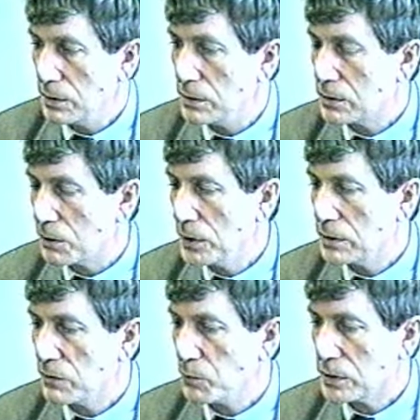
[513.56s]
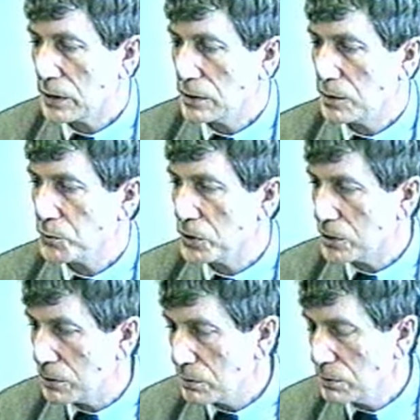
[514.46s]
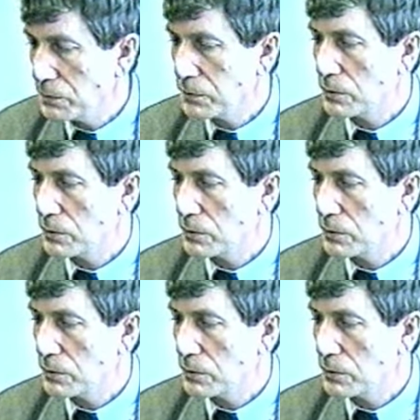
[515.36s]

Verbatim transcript: instrumenty w postaci przyrządów,